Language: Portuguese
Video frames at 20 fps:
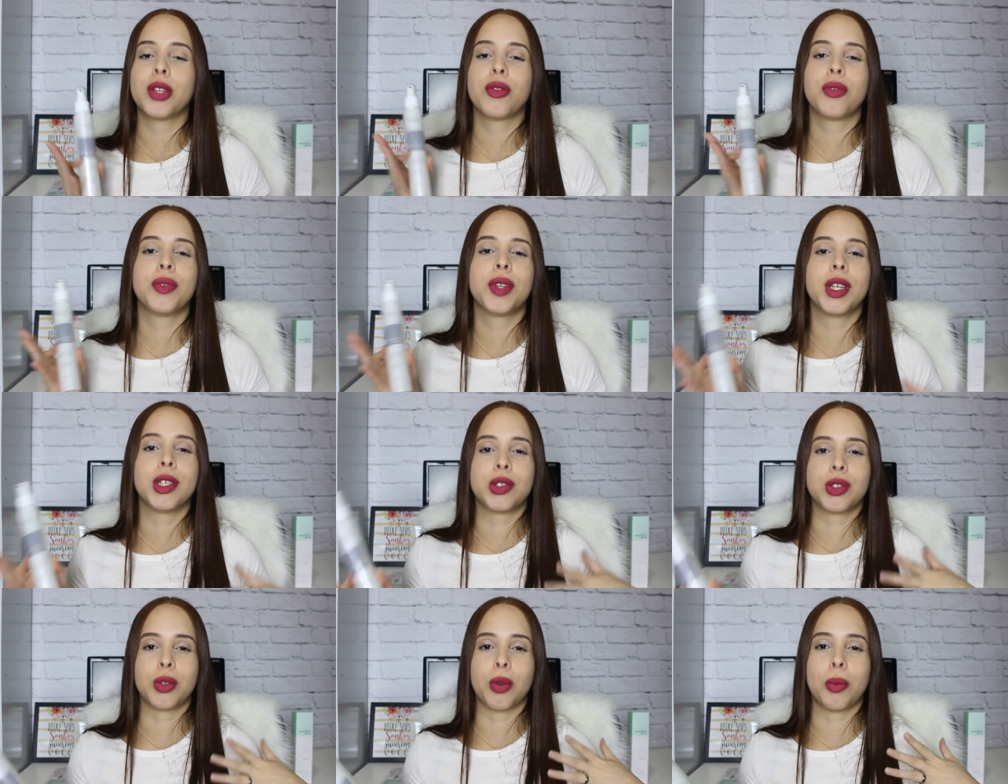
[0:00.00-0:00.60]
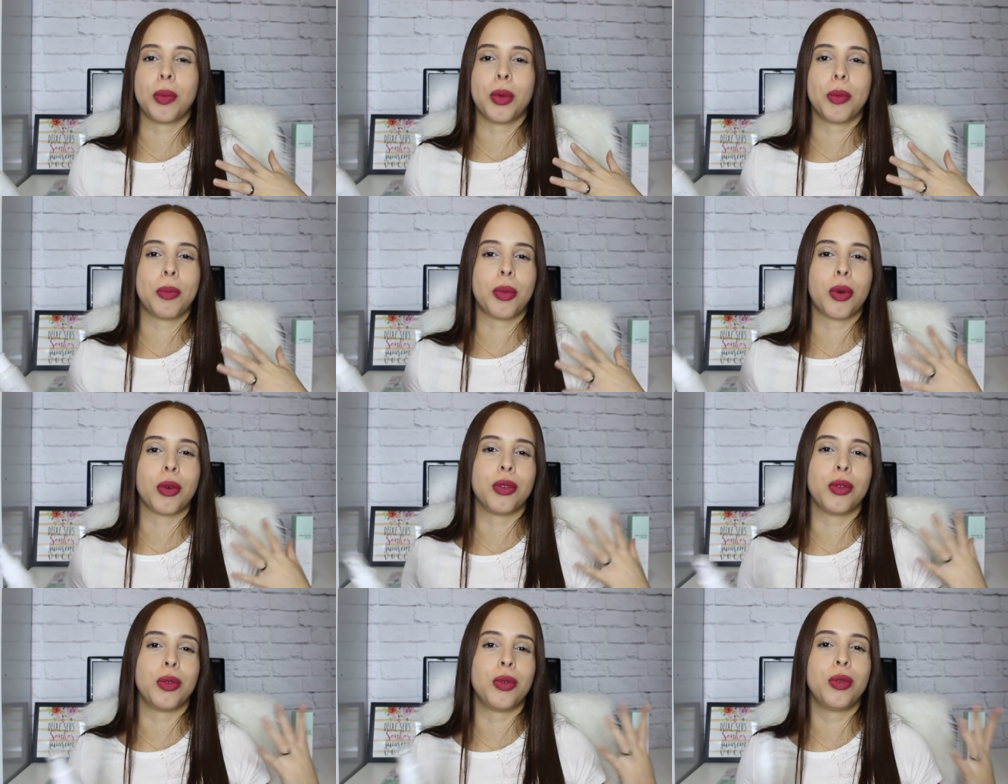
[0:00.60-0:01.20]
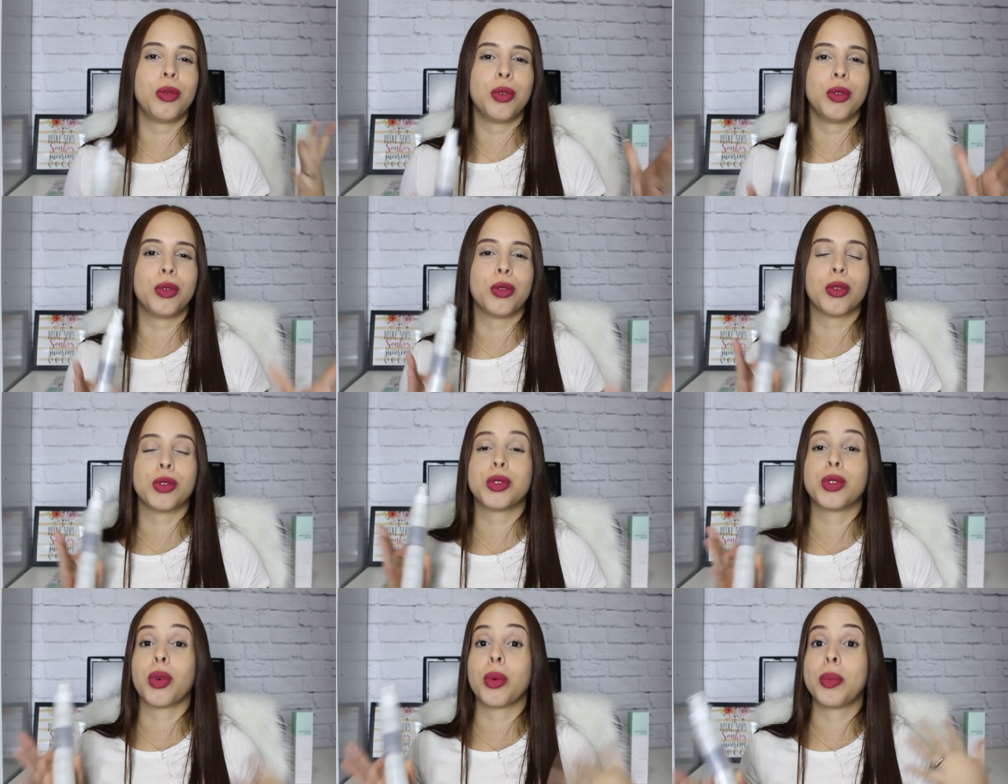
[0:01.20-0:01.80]
dúvida sobre o produto
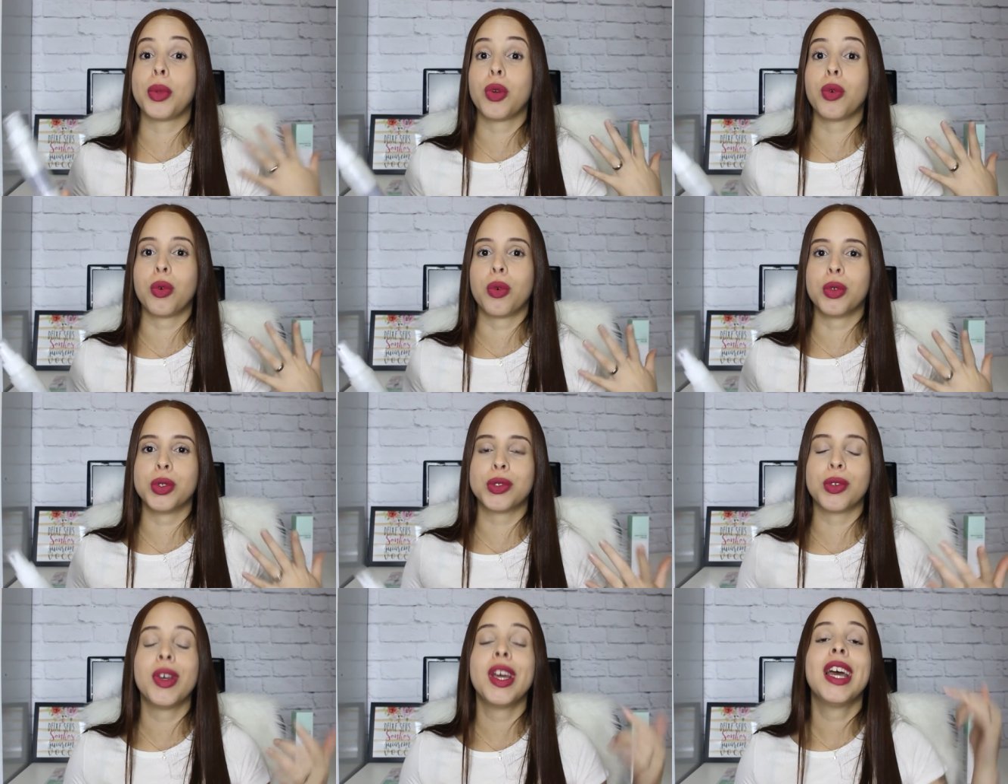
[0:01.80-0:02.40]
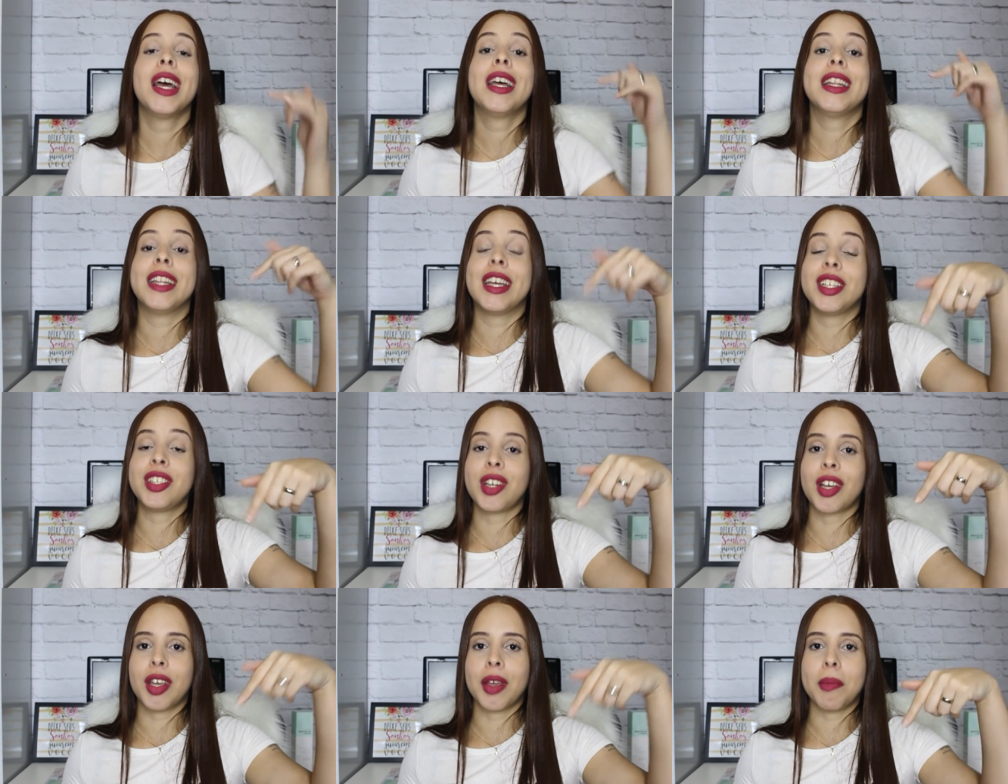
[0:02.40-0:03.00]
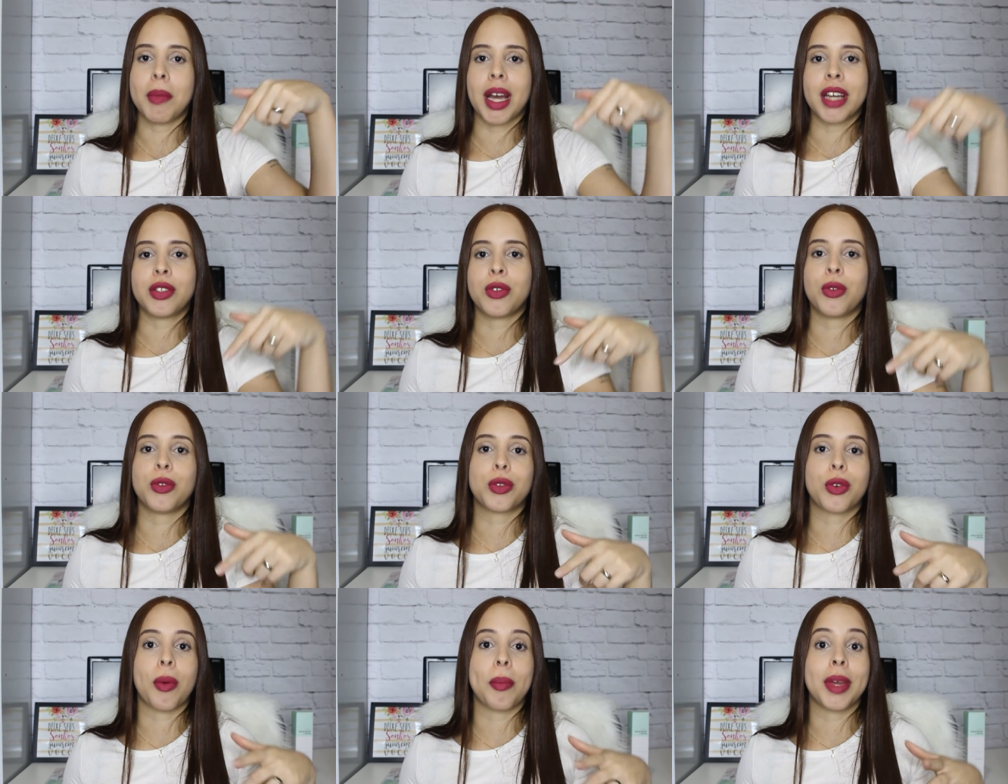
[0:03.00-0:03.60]
ou sobre o uso, deixa aqui embaixo
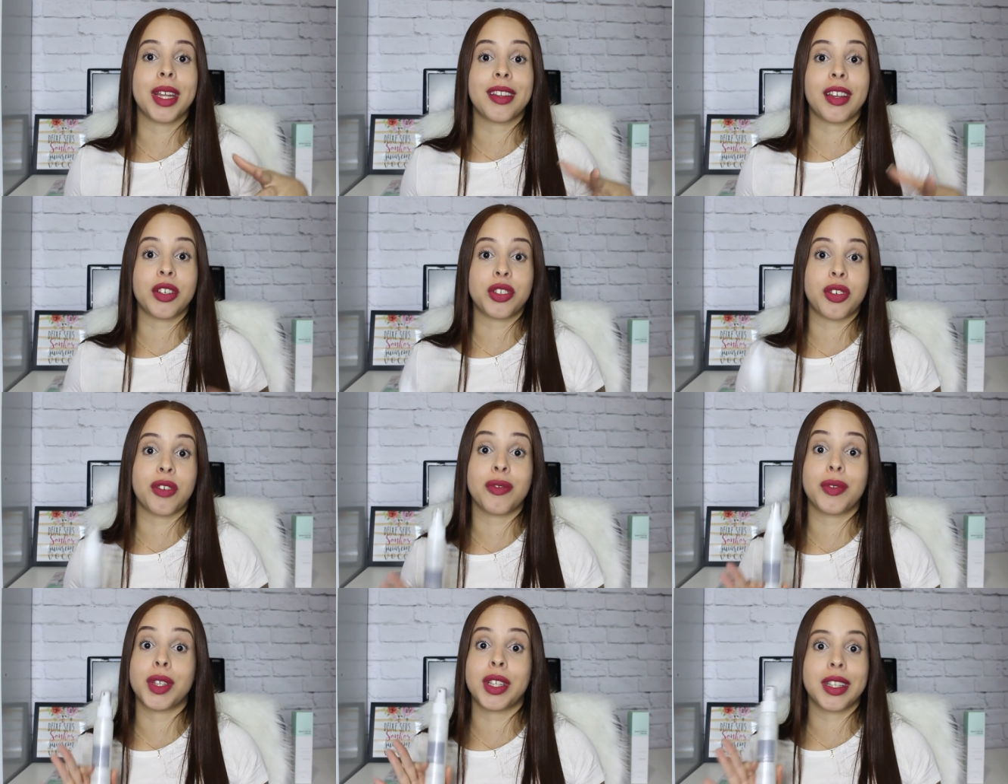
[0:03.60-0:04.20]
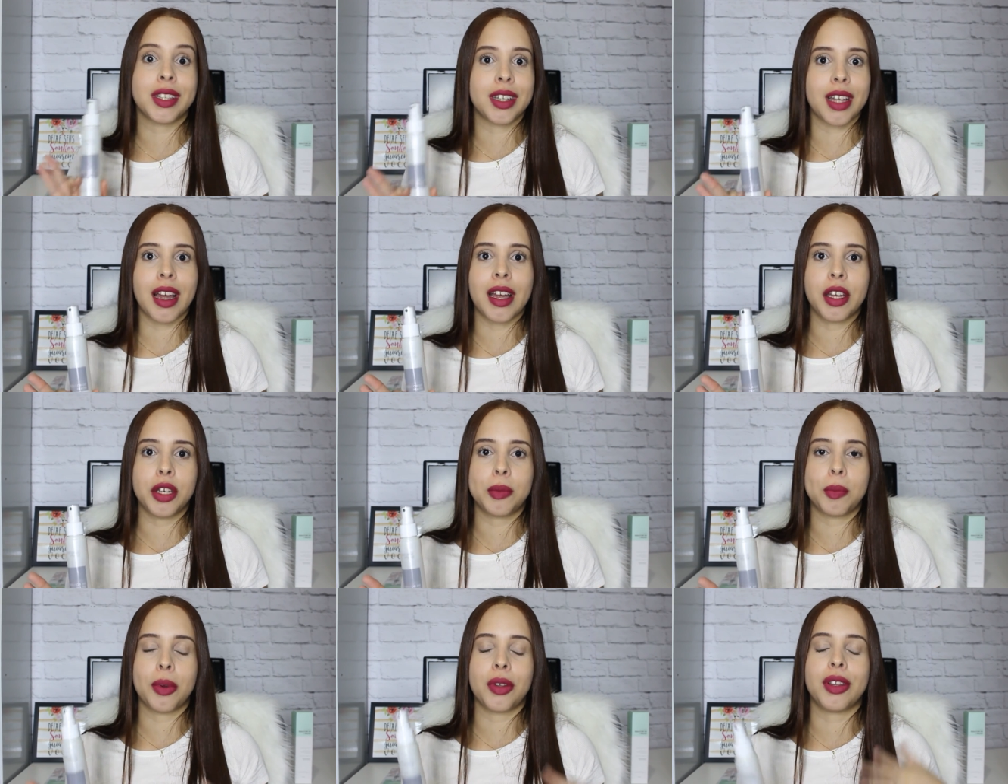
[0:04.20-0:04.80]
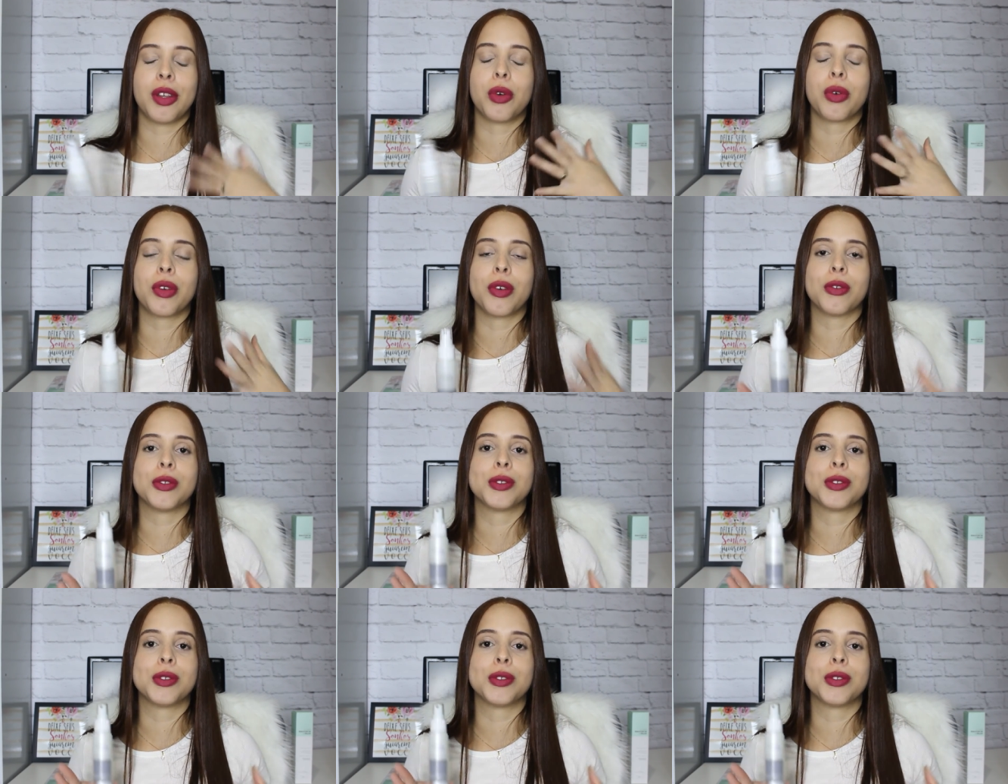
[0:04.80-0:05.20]
nos comentários que eu vou tentar responder o que